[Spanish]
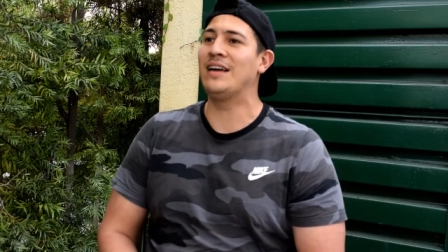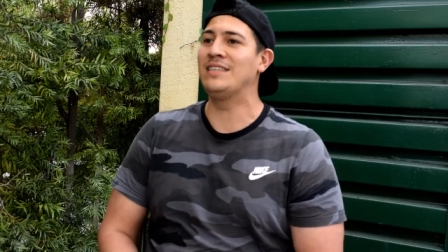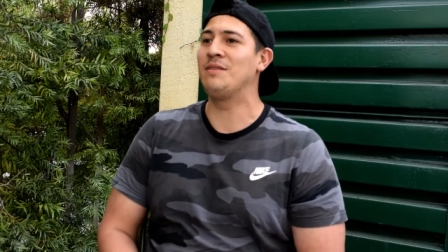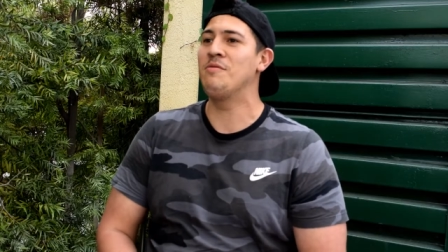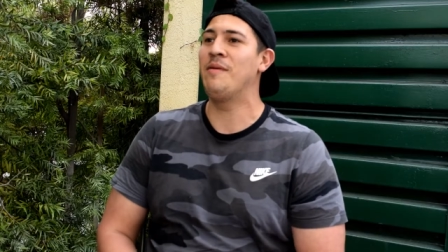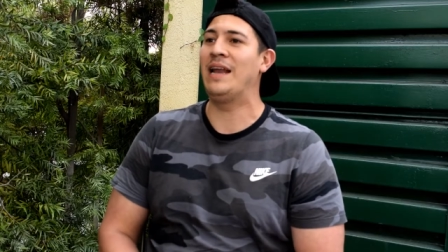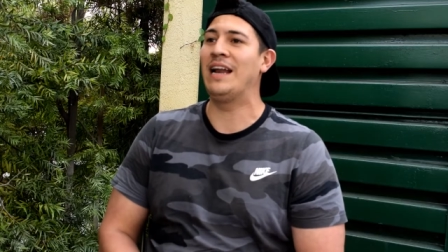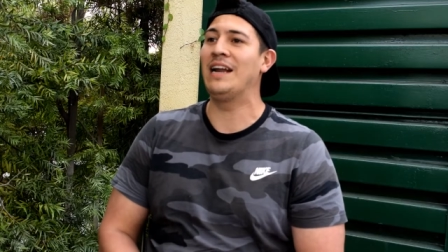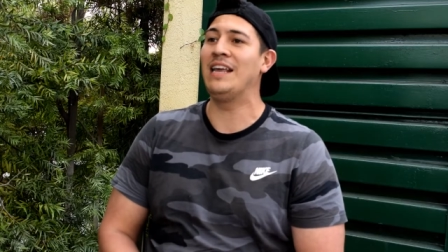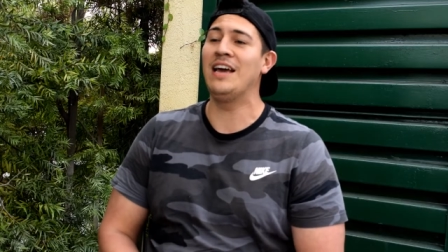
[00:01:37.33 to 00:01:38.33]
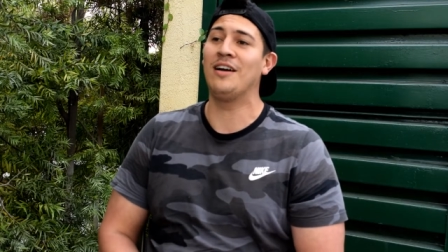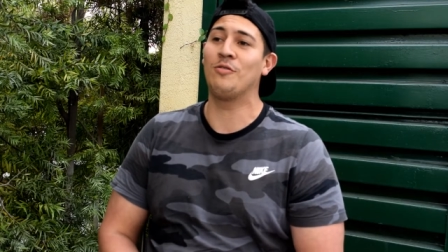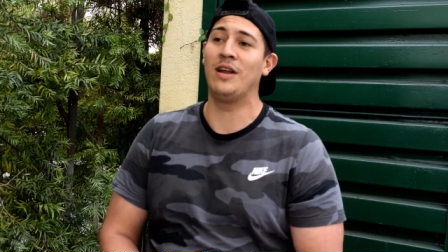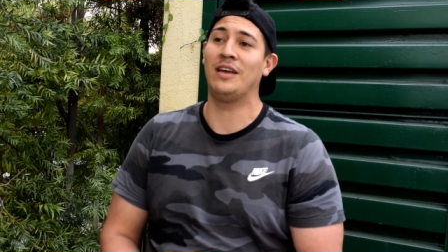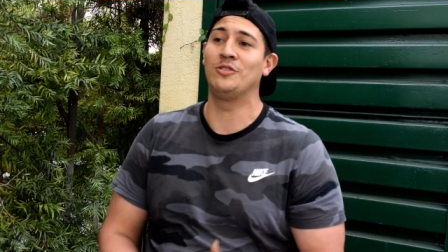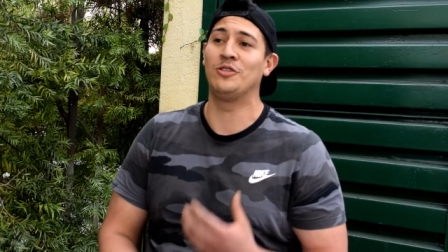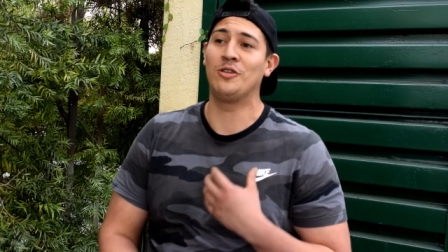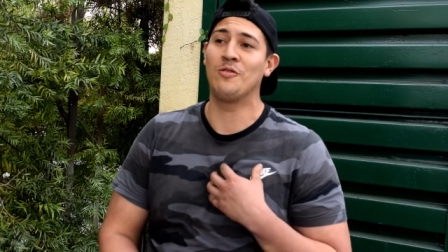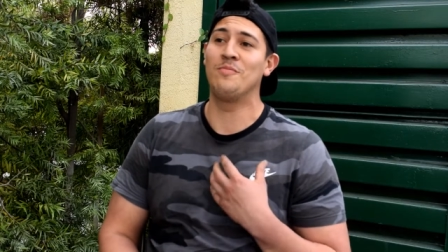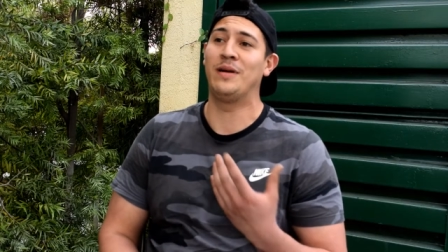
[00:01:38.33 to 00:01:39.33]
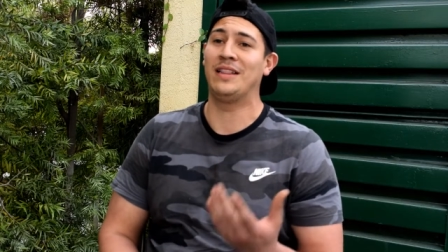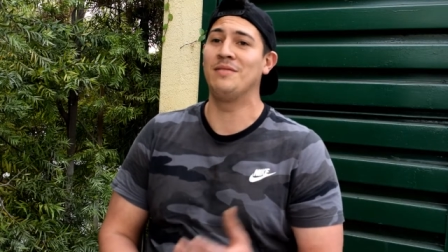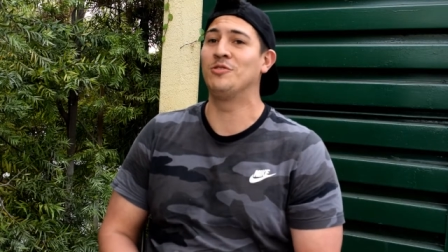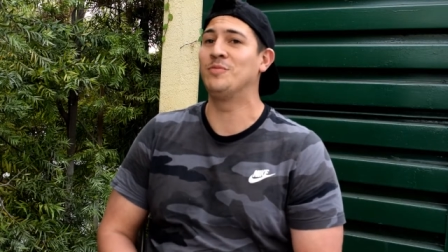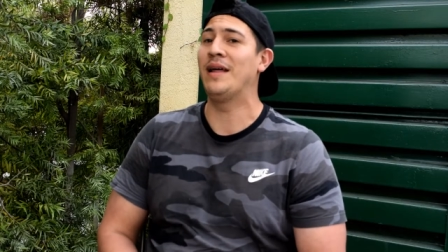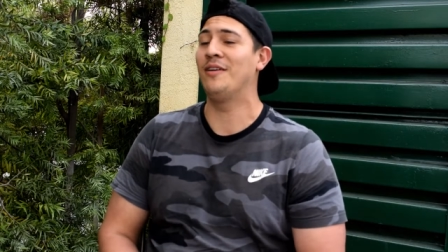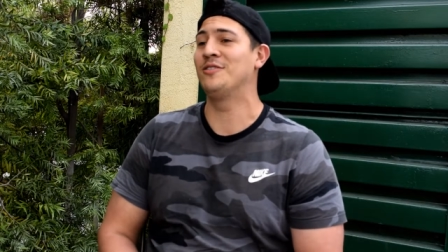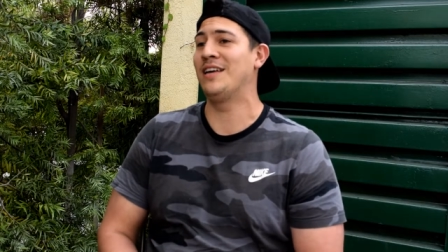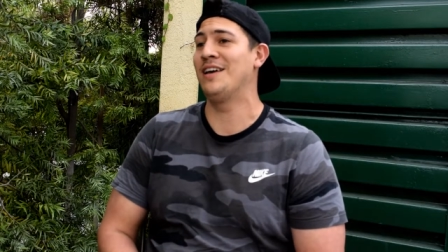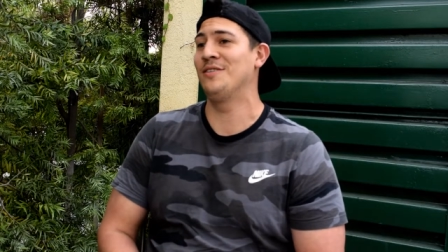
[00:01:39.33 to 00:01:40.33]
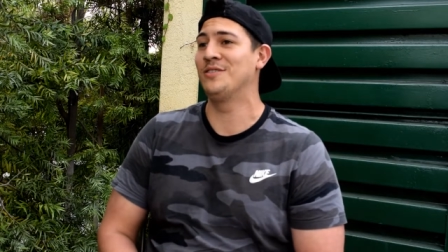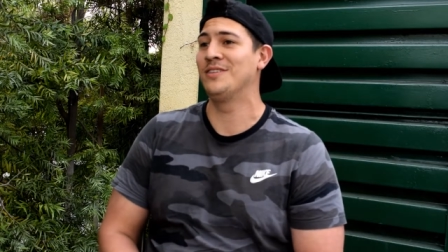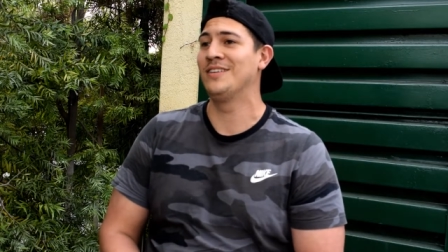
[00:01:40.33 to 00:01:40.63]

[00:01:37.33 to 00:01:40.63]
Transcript: esa misma alegría con la que nosotros compartimos verlos a ellos.